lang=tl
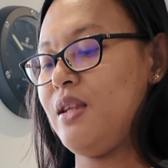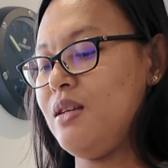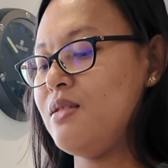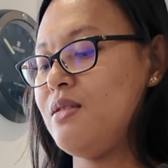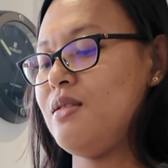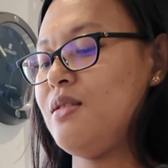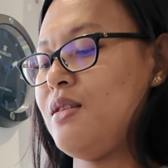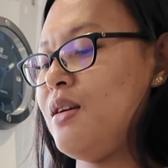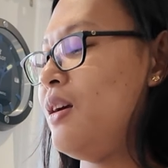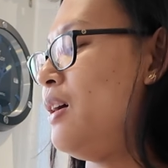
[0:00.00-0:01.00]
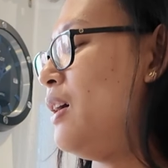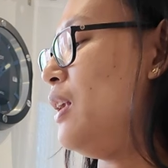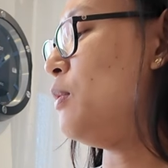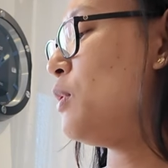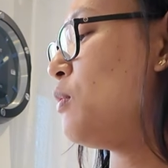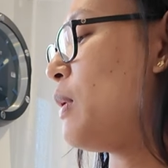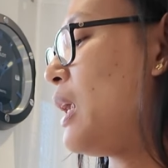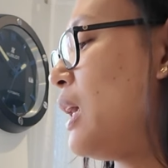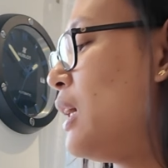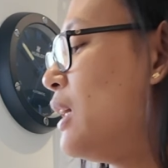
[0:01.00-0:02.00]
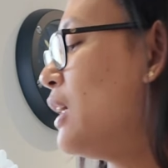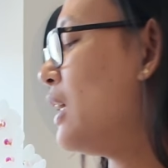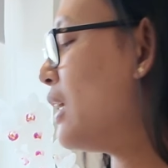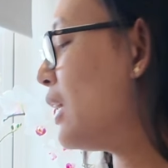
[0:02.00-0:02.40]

this. Alam mo yung parang